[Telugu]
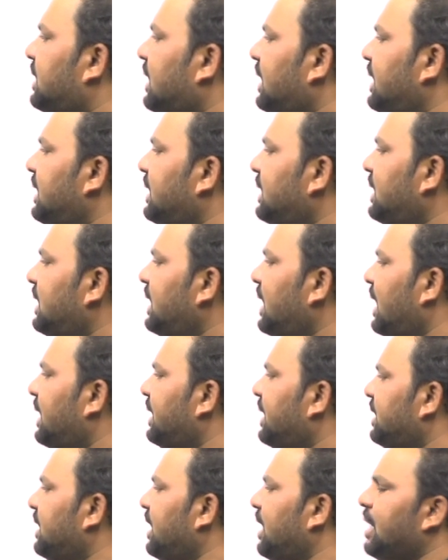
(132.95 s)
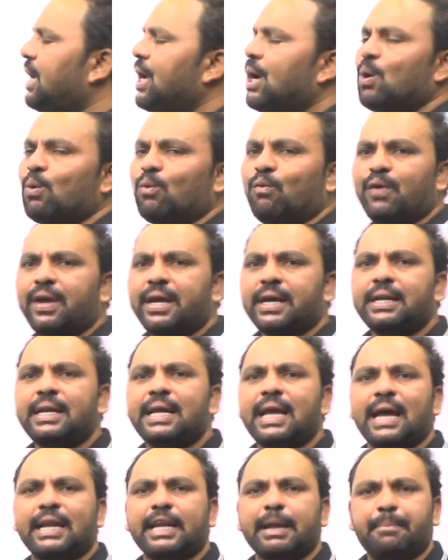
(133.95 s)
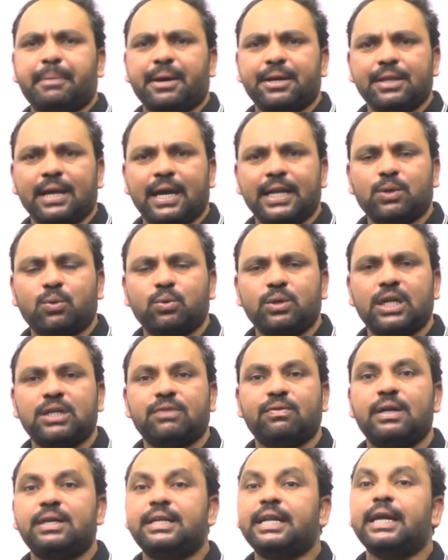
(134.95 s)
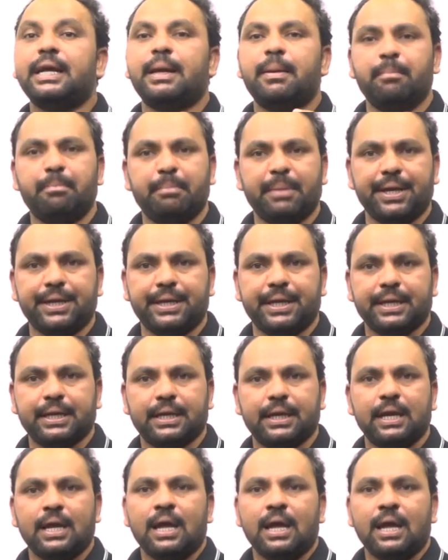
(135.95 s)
టయర్డ్ అనేది వియరీ అనే పదానికి ఉన్నటువంటి మీనింగ్